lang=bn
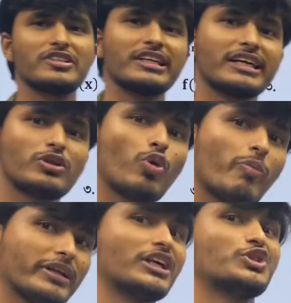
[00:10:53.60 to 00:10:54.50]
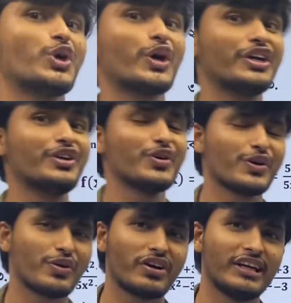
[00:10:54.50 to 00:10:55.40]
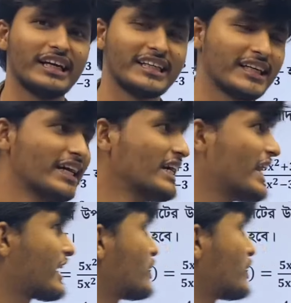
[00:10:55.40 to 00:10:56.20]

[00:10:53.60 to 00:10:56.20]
সেটের ক্ষেত্রে উপাদান সংখ্যা নির্ণয় করা রিলেটেড এর